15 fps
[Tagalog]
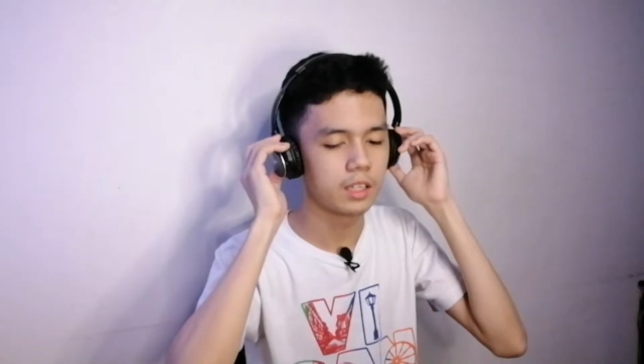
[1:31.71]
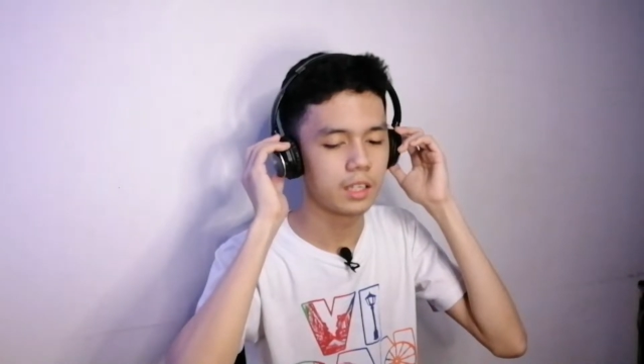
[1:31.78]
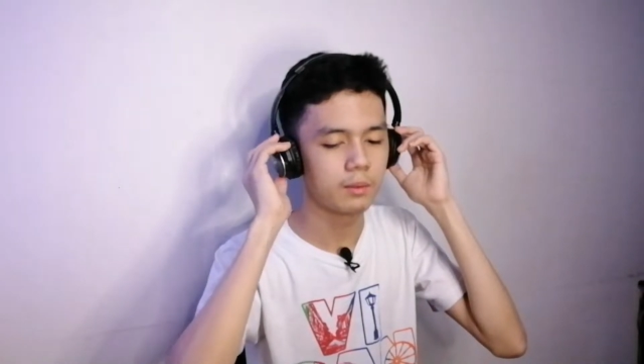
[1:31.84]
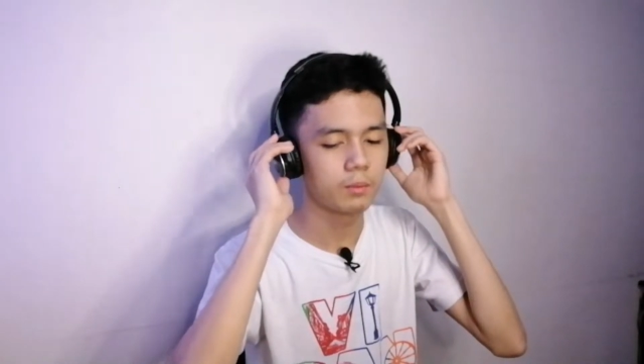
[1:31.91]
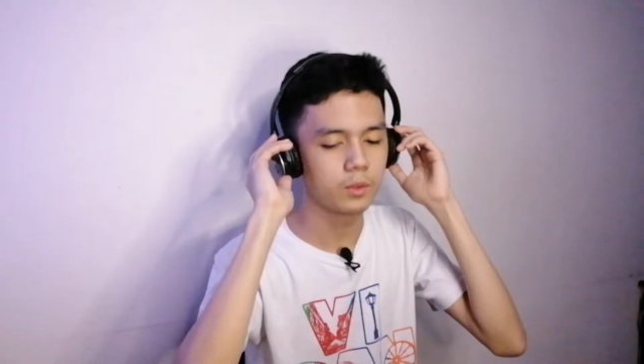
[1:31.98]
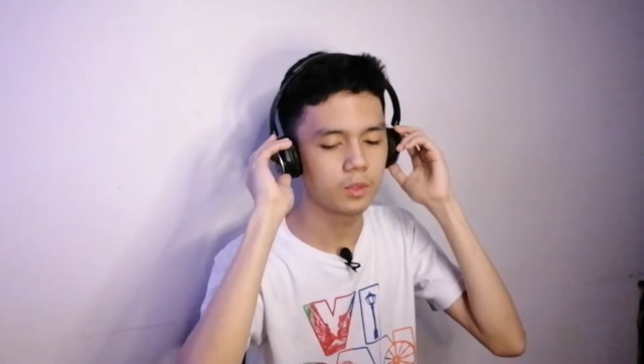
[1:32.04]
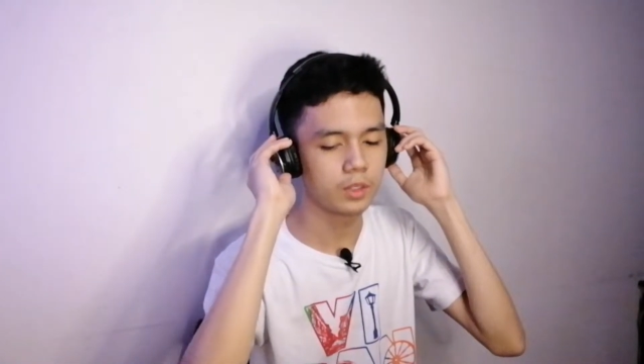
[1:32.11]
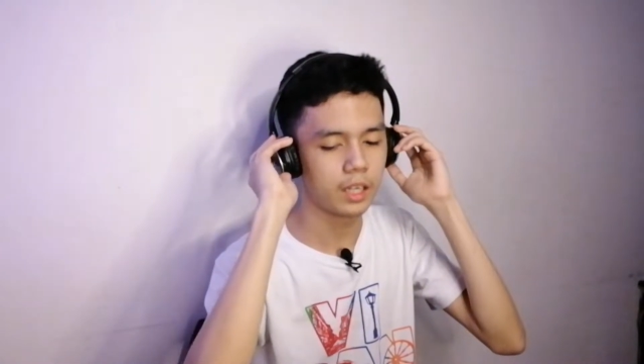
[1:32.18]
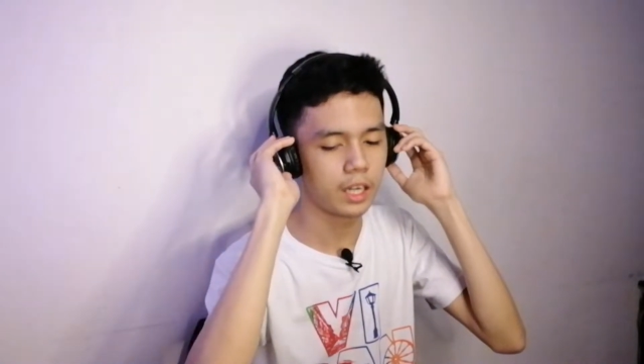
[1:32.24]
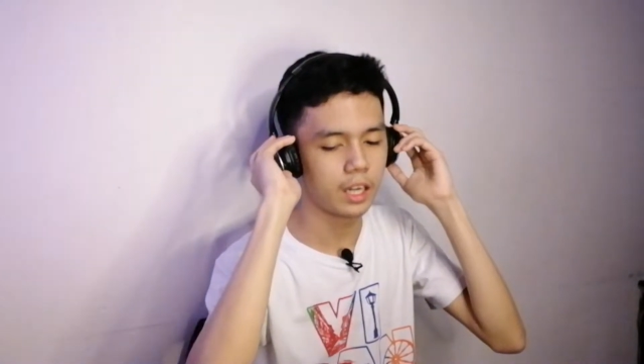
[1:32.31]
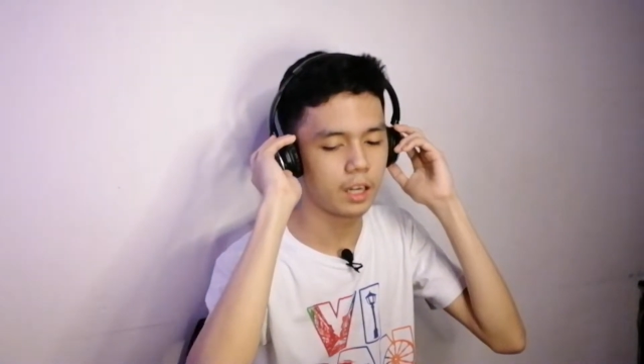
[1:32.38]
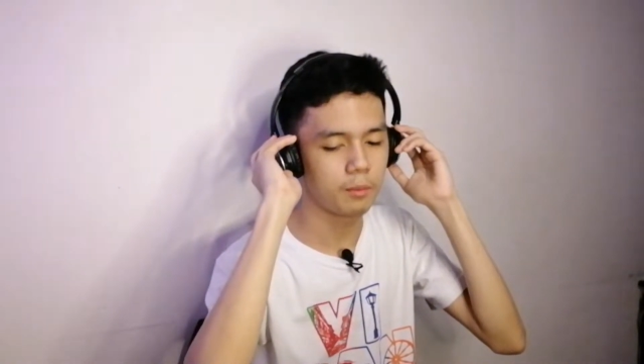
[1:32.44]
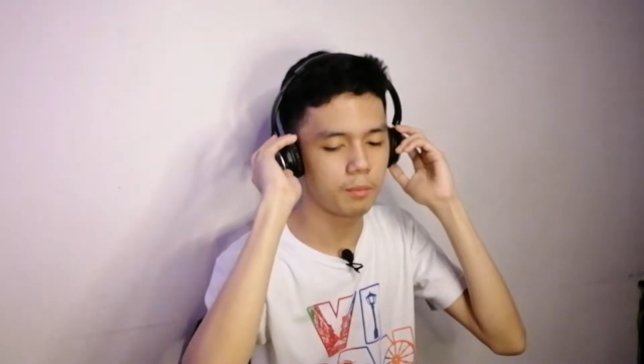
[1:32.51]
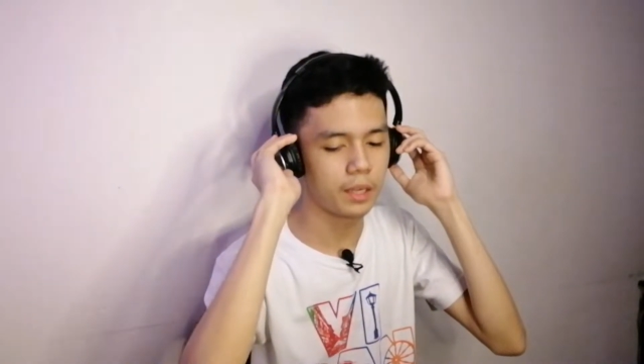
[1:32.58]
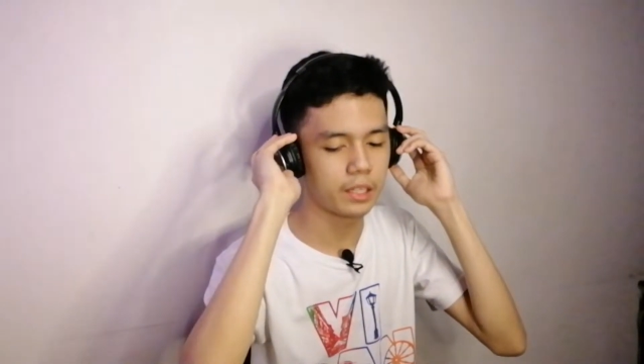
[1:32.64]
alam ko
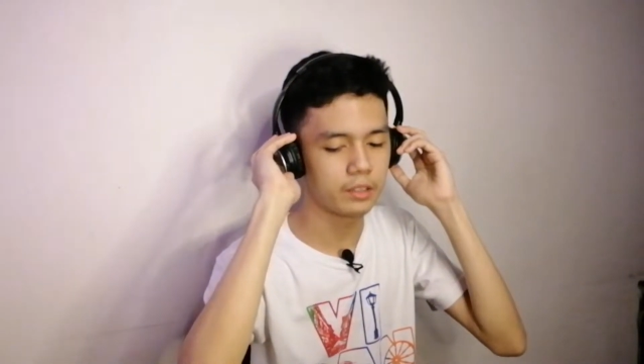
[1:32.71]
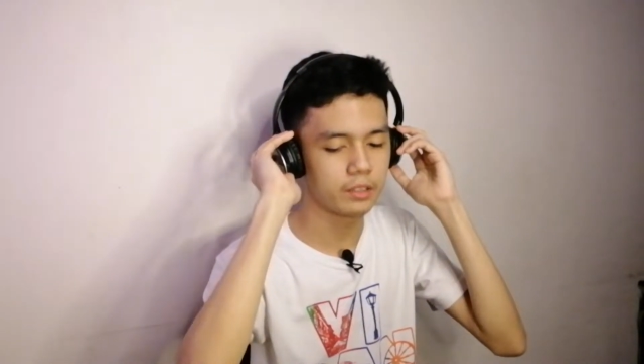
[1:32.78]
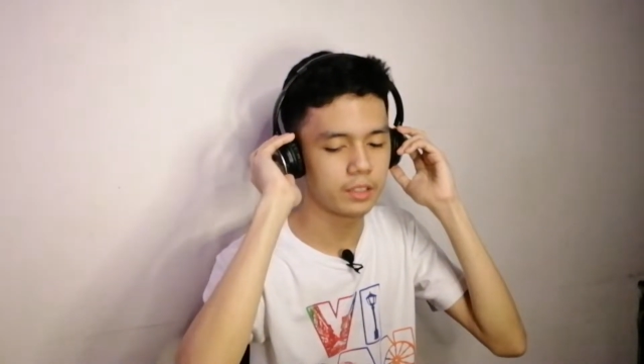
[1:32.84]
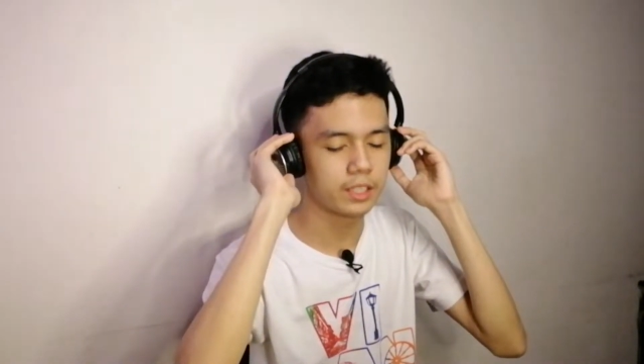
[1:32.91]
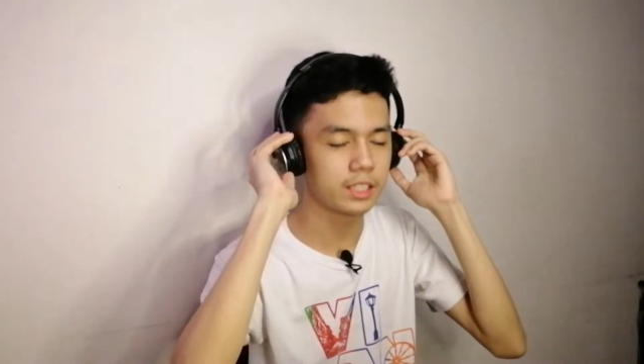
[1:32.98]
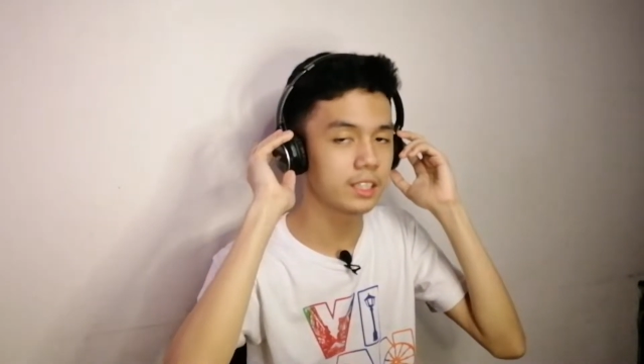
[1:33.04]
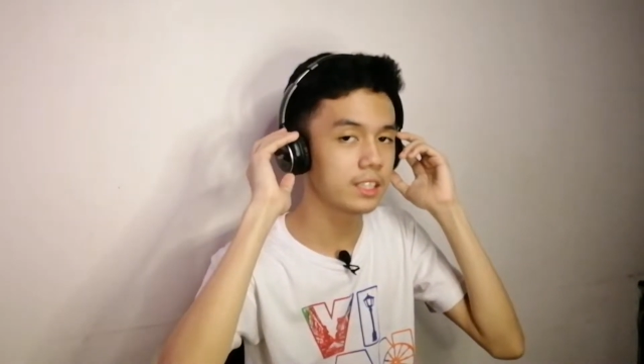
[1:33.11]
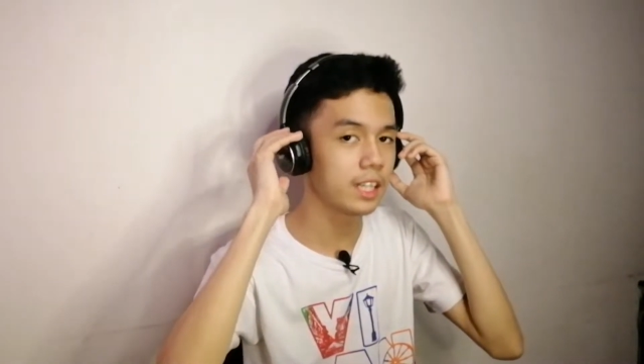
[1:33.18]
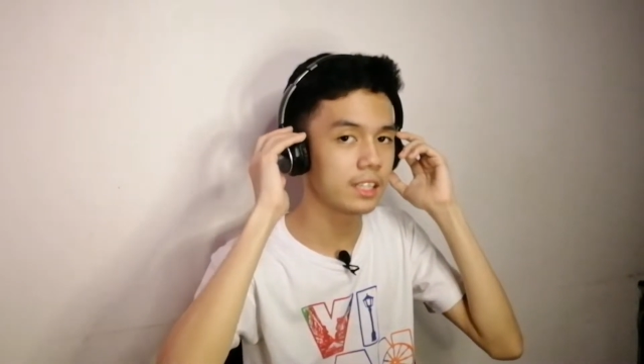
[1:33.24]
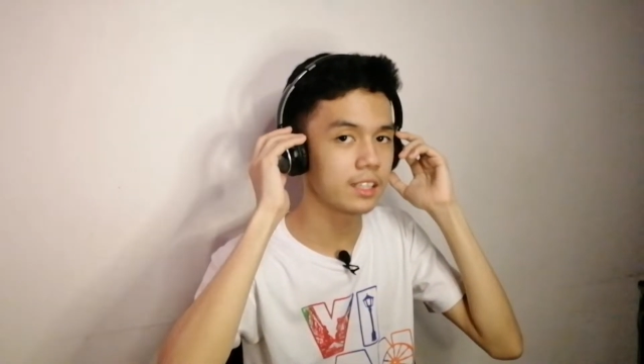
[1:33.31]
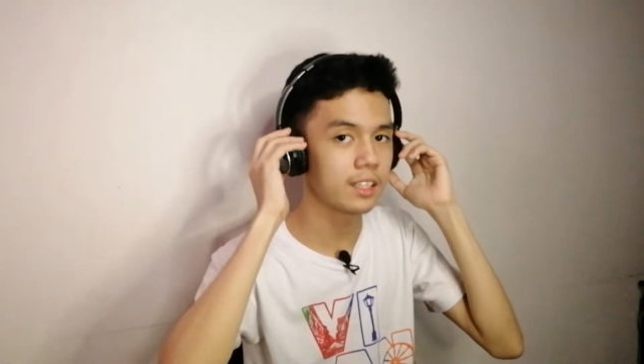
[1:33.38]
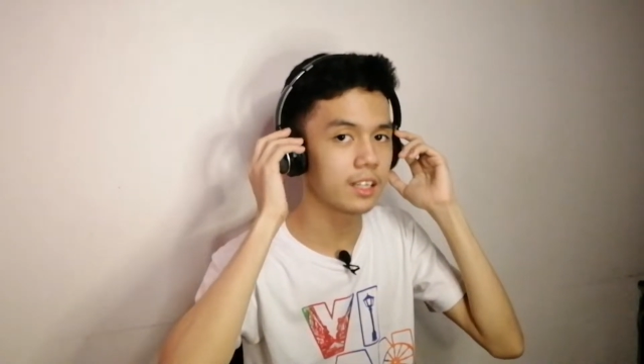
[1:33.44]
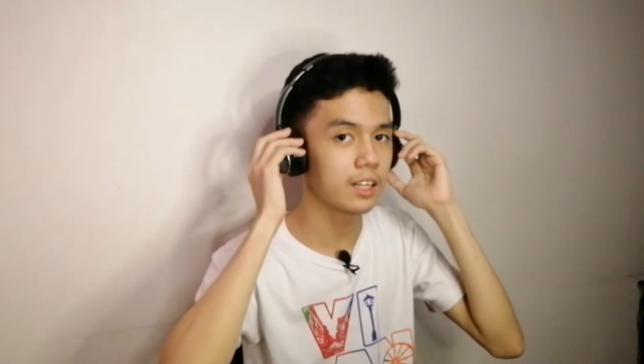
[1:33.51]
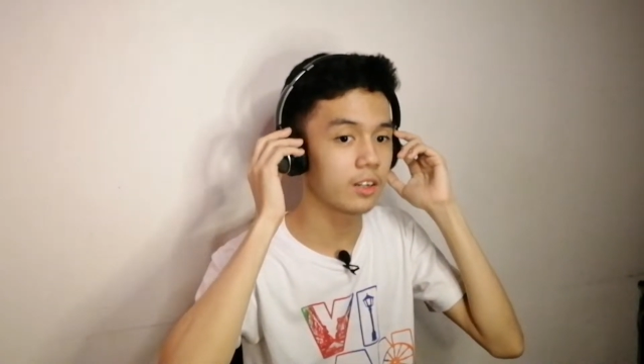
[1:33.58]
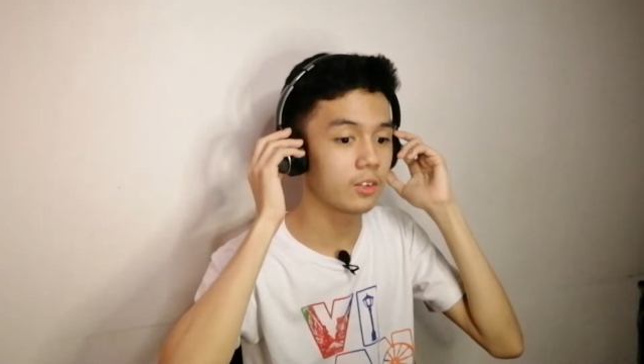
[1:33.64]
nakakapayan. Kasi
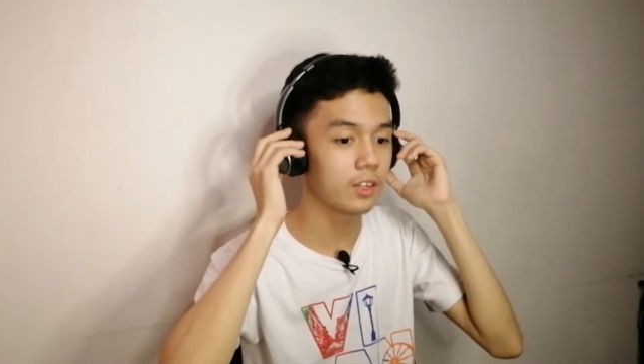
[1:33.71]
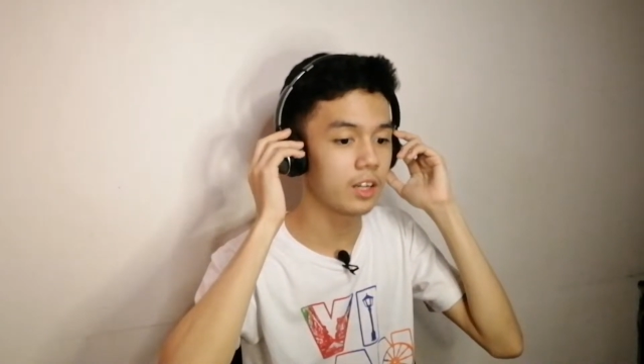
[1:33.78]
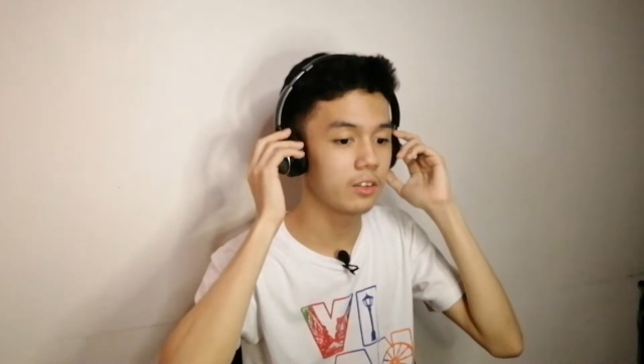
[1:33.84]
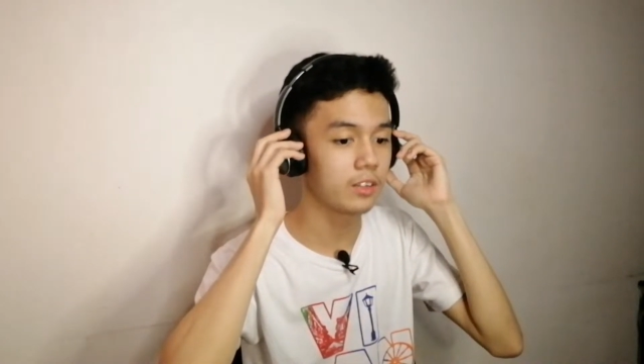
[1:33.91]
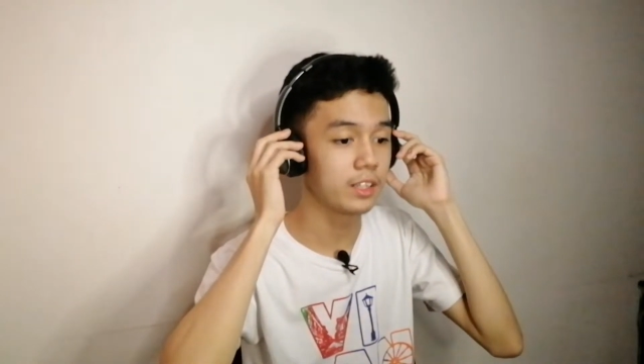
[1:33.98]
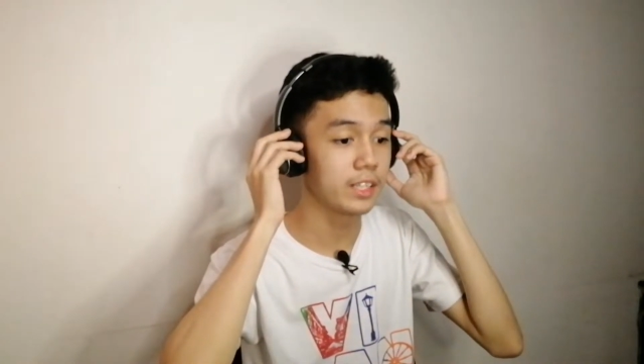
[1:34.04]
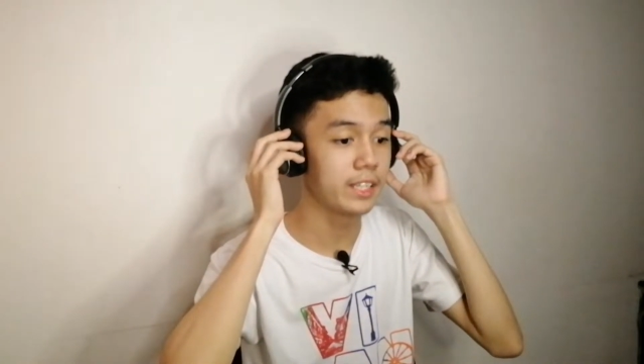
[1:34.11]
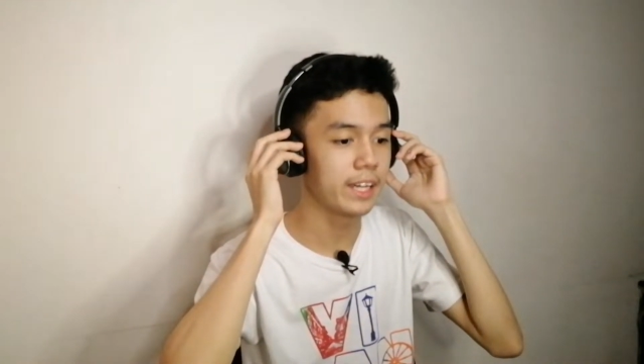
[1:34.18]
dati nagkaroon na ako ng